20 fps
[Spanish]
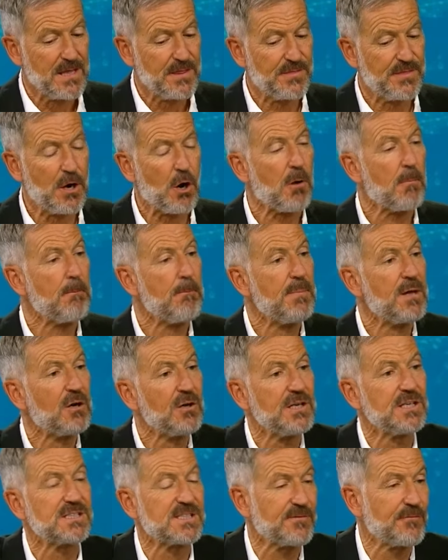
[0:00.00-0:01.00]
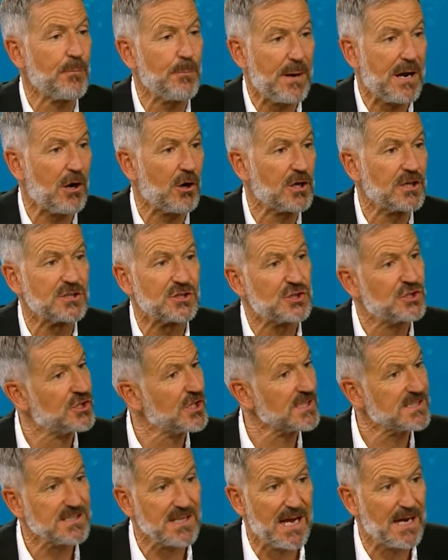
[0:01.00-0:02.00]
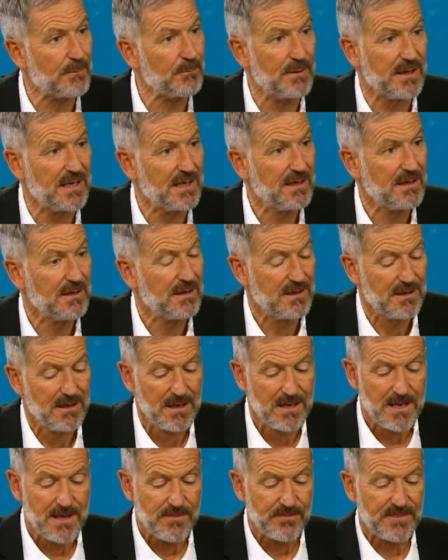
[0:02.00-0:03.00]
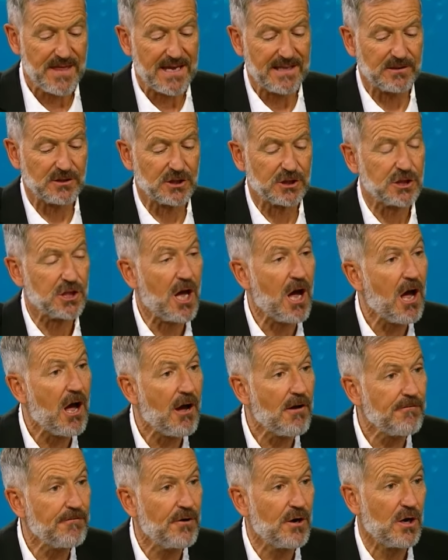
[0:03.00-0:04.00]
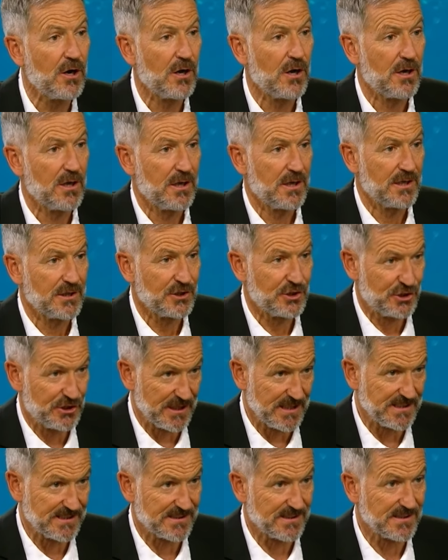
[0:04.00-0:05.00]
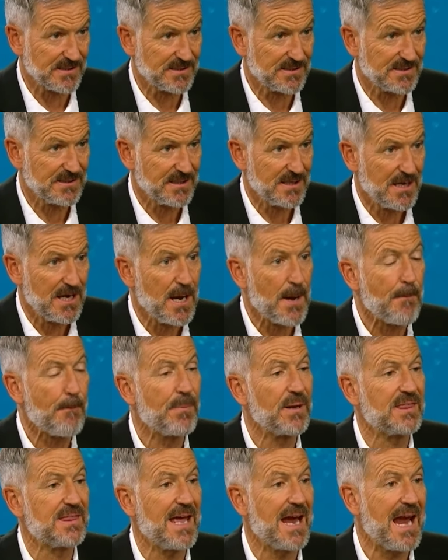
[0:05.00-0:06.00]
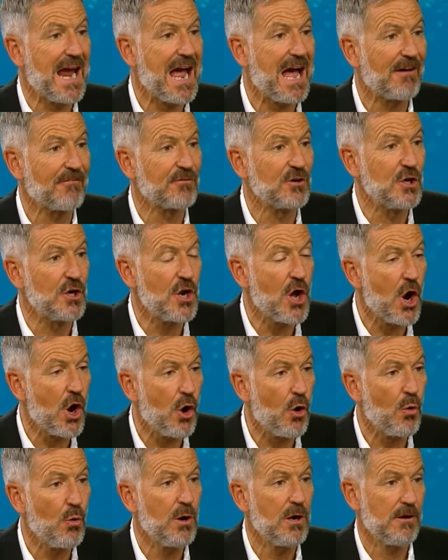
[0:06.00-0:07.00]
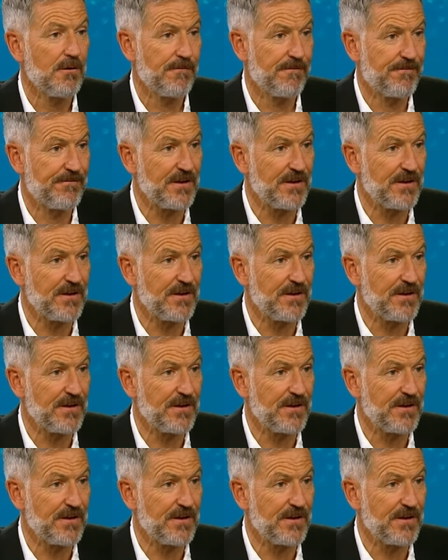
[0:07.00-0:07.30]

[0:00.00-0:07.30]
hay millones de estadounidenses como yo. Aman a Jesús, pero no tienen